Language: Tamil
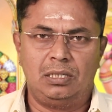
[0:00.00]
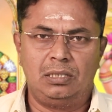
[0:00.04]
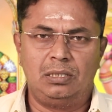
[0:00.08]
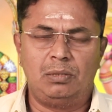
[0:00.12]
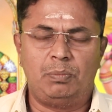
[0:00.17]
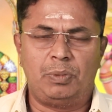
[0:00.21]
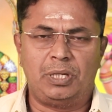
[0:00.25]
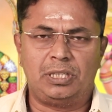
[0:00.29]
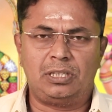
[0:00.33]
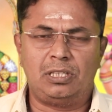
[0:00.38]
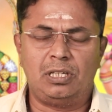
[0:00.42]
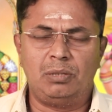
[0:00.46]
இந்த
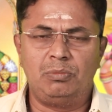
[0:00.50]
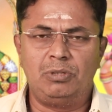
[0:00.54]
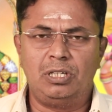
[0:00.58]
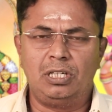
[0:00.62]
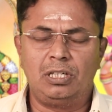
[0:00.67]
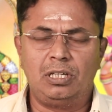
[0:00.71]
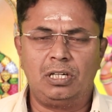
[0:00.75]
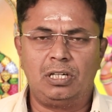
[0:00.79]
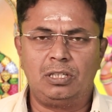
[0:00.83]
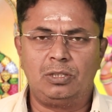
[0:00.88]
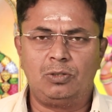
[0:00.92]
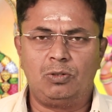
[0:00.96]
பத்தாம்
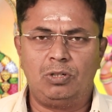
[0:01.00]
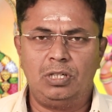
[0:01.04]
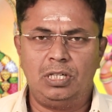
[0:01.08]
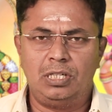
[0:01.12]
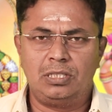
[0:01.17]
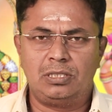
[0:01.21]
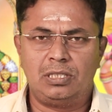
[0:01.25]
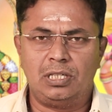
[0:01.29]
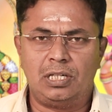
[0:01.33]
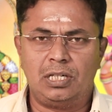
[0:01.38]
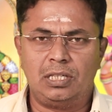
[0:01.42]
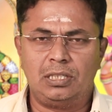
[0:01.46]
இடங்கிற
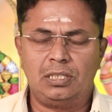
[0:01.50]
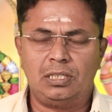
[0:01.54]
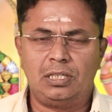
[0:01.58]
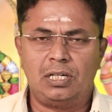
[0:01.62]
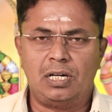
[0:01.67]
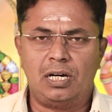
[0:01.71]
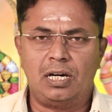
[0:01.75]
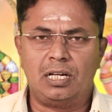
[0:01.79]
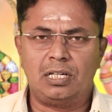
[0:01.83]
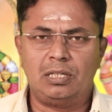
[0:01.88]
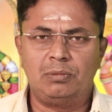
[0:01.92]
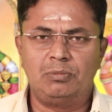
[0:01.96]
தொழில் ஸ்தானத்துக்கு
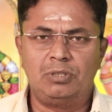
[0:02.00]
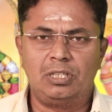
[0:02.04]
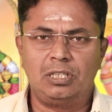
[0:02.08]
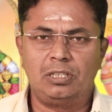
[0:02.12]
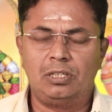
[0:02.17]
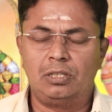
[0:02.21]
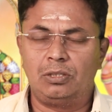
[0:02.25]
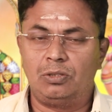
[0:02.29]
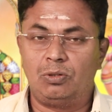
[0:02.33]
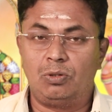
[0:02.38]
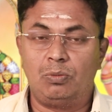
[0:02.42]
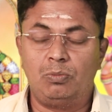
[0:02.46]
ஆறாம்
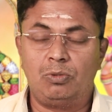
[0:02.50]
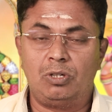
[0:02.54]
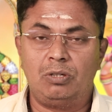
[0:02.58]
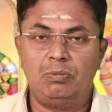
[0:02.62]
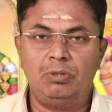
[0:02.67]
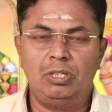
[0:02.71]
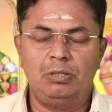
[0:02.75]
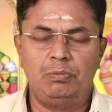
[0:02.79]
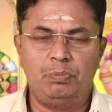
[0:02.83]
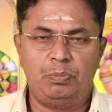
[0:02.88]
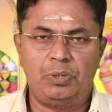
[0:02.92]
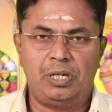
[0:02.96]
இடங்கிறது ரொம்ப
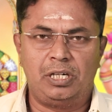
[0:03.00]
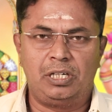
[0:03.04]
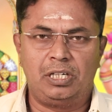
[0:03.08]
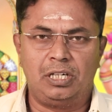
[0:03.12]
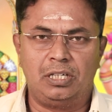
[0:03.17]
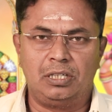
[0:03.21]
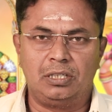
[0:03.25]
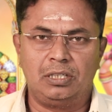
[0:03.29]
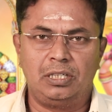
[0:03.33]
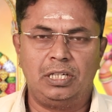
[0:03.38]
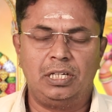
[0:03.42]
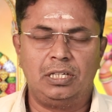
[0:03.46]
ரொம்ப
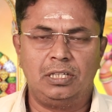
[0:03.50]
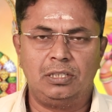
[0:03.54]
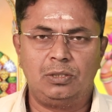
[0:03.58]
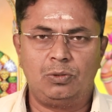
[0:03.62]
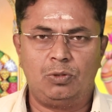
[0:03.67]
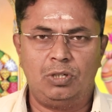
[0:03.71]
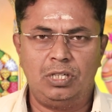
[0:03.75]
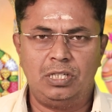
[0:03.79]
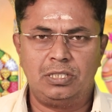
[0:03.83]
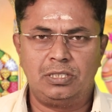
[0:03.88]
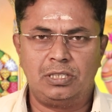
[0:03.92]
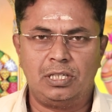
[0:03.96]
இம்பார்ட்டன்ட் ஏன்னா
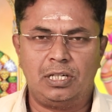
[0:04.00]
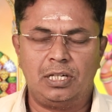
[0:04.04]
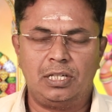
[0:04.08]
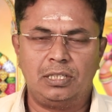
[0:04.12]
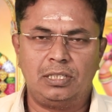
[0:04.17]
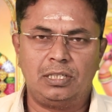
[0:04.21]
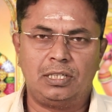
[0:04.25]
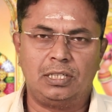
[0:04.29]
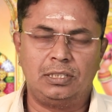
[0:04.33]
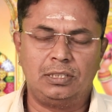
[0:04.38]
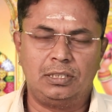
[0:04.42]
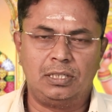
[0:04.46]
தொழில்
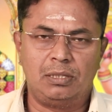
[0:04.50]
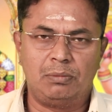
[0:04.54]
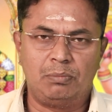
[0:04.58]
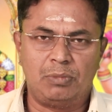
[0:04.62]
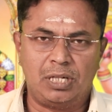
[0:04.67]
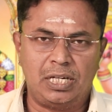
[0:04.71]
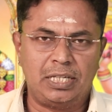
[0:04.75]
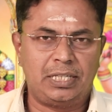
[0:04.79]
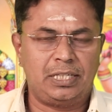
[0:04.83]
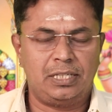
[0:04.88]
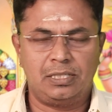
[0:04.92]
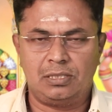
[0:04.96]
ஸ்தானத்துக்கு அதுதான்
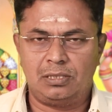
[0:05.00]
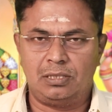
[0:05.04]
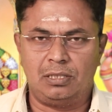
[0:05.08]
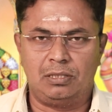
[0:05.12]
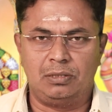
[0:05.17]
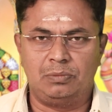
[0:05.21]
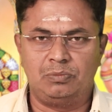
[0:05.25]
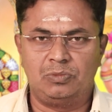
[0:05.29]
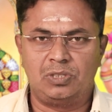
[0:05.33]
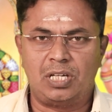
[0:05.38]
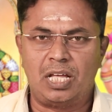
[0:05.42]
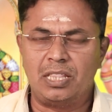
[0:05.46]

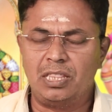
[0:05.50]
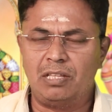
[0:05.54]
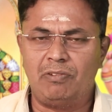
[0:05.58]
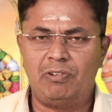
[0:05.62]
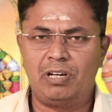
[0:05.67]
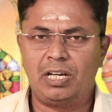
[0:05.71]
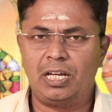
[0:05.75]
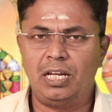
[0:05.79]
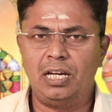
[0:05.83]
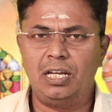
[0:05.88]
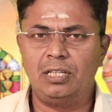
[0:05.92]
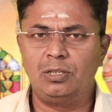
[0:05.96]
பாக்கியஸ்தானம் அந்த
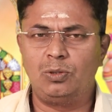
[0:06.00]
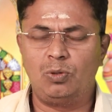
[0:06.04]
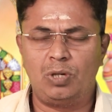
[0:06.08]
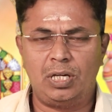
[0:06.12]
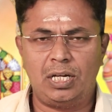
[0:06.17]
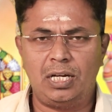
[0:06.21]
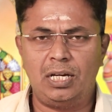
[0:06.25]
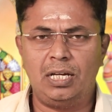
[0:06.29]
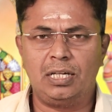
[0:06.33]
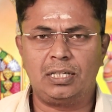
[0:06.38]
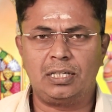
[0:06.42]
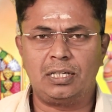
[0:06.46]
வகையில்
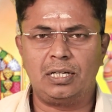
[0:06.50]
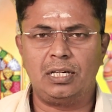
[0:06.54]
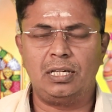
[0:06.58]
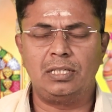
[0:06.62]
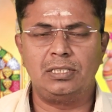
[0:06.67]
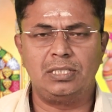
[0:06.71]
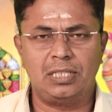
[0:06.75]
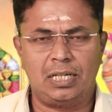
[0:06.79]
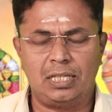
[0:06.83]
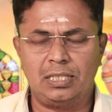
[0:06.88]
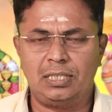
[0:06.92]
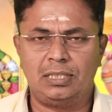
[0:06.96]
துலாலக்கின
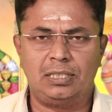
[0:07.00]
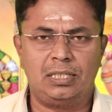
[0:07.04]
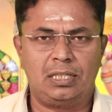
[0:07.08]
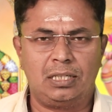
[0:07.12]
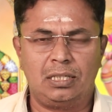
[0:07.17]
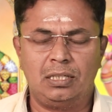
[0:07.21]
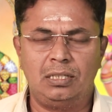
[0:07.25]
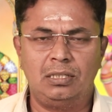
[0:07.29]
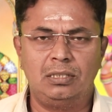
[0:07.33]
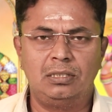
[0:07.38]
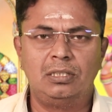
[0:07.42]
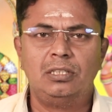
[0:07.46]

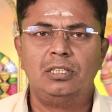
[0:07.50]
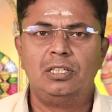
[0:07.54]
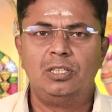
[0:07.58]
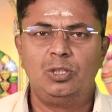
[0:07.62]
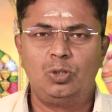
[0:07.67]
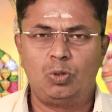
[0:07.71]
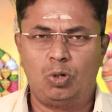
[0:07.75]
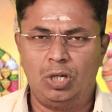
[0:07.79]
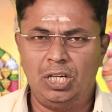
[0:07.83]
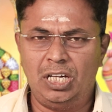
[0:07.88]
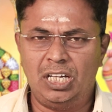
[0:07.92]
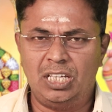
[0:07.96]
ஜாதகர்கள்
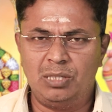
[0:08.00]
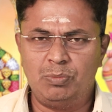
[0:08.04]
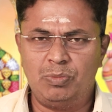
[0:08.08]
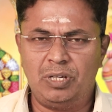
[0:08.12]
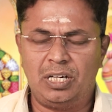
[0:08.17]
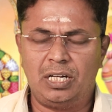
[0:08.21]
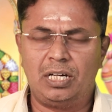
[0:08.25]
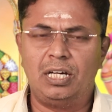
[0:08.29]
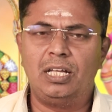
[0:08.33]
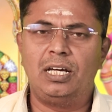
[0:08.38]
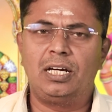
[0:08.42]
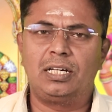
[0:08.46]
தொழில்
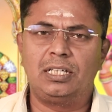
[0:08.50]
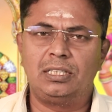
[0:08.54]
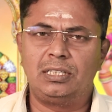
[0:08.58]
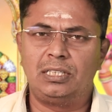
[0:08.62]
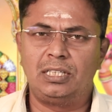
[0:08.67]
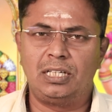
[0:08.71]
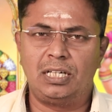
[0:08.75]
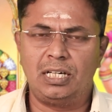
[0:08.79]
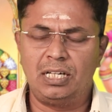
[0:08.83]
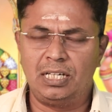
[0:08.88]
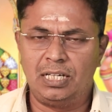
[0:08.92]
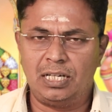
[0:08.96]
அதிபர்களாக
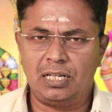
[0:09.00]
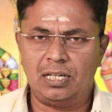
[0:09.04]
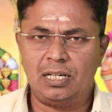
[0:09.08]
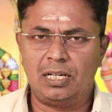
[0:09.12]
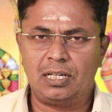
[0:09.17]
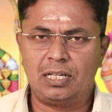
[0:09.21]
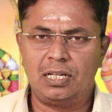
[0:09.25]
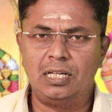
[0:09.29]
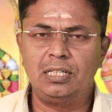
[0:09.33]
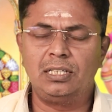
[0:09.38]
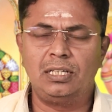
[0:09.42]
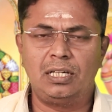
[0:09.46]

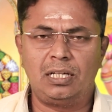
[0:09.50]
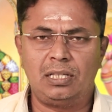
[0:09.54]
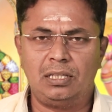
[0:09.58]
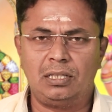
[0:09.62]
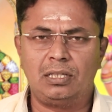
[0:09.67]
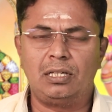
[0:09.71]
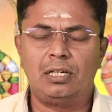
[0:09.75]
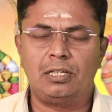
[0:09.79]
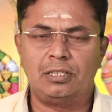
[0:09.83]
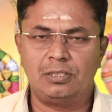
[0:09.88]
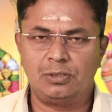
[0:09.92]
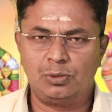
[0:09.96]

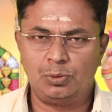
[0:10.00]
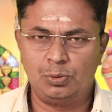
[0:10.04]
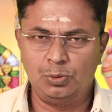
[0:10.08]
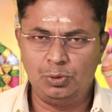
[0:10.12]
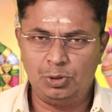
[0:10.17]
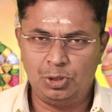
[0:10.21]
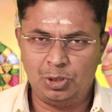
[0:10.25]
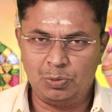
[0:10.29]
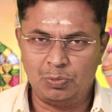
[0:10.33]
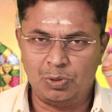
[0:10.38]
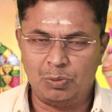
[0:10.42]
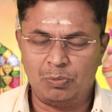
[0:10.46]
திகழ்கிறார்கள்ங்கிறதுக்கான
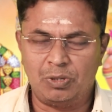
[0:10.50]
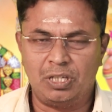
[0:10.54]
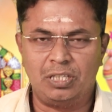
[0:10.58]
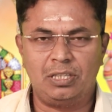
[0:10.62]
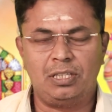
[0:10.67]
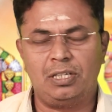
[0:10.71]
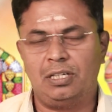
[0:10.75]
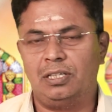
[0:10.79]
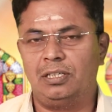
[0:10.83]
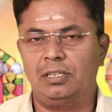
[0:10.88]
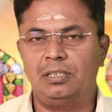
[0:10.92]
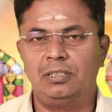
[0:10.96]
சூட்சமமாக
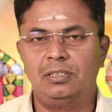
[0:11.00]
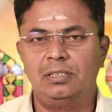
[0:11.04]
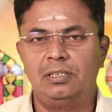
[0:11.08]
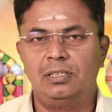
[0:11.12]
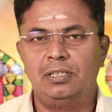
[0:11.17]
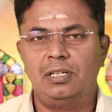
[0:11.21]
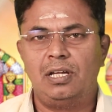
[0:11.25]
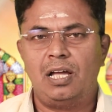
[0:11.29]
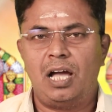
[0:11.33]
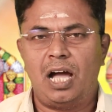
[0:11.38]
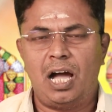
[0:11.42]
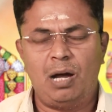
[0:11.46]
தான்
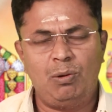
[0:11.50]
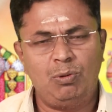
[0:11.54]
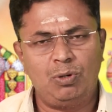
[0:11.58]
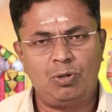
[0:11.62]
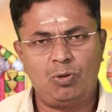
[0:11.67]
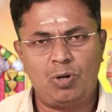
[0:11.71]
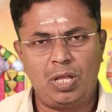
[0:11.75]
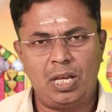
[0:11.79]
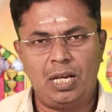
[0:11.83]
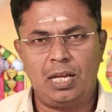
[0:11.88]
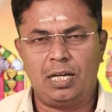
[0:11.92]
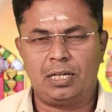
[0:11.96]

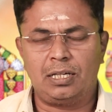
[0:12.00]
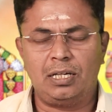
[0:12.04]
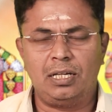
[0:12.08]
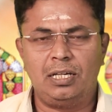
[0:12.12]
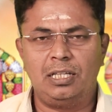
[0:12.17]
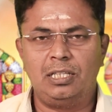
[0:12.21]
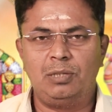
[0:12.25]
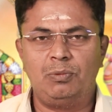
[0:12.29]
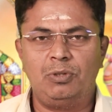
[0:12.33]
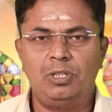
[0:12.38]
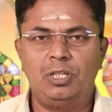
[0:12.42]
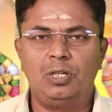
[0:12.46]
அவருடைய
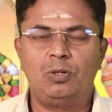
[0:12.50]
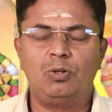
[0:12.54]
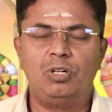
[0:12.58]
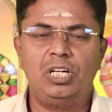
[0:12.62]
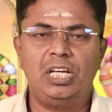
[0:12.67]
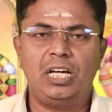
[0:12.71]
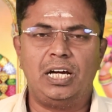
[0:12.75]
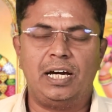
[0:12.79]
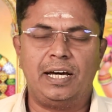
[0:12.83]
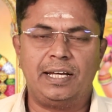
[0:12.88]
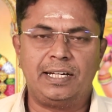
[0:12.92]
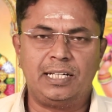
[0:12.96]
லக்னாதிபதியை
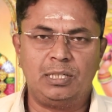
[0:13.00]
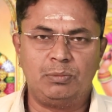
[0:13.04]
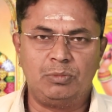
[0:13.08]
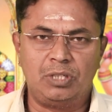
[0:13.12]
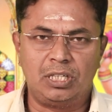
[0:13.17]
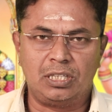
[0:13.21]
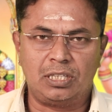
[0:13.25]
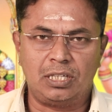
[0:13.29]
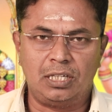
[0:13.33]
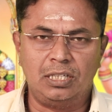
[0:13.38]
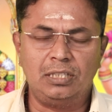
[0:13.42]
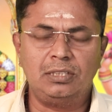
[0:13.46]
கொண்டு ஆறாம்
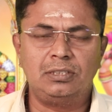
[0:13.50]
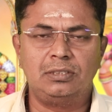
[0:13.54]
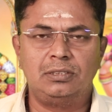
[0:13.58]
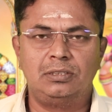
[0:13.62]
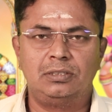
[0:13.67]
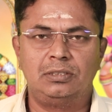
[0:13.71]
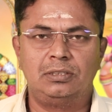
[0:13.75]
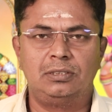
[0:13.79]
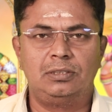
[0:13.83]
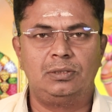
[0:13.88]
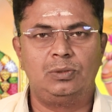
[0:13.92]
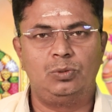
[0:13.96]
இடத்துல
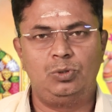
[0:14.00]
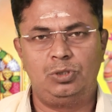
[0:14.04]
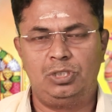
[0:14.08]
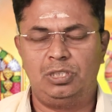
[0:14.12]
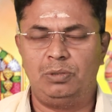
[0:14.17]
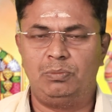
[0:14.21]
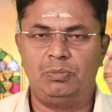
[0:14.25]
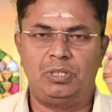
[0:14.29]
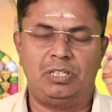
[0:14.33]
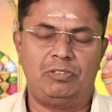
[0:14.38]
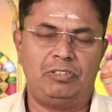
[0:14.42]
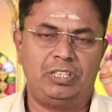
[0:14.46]

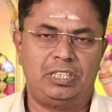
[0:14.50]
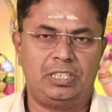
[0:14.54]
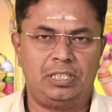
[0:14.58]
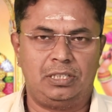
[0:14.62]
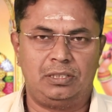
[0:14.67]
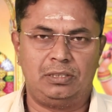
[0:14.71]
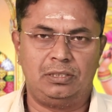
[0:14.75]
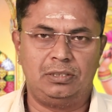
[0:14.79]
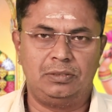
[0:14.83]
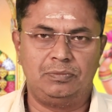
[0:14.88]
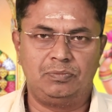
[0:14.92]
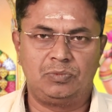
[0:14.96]
உச்சம் பெற
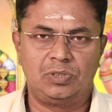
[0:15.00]
வைக்கிறது